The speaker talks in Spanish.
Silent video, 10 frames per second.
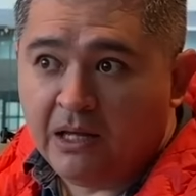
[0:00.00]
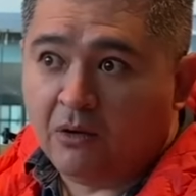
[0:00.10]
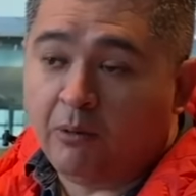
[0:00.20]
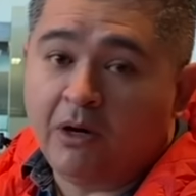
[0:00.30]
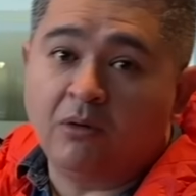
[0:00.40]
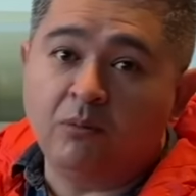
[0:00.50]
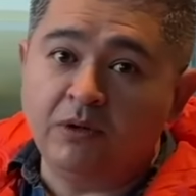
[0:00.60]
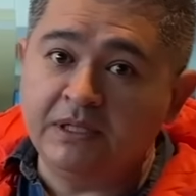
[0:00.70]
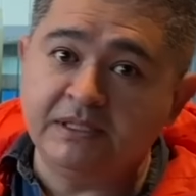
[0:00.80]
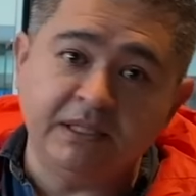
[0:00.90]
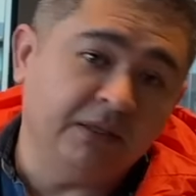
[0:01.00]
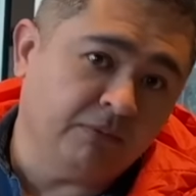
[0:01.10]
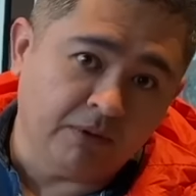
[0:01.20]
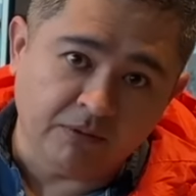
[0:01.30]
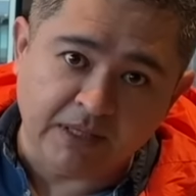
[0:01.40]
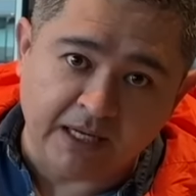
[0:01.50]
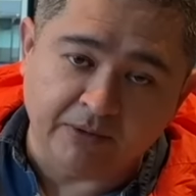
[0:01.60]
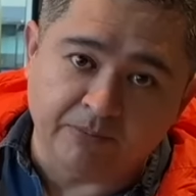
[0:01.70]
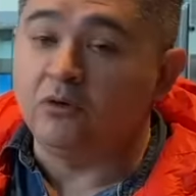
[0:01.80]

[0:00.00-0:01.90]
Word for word: o algo muy distinto en Ontario.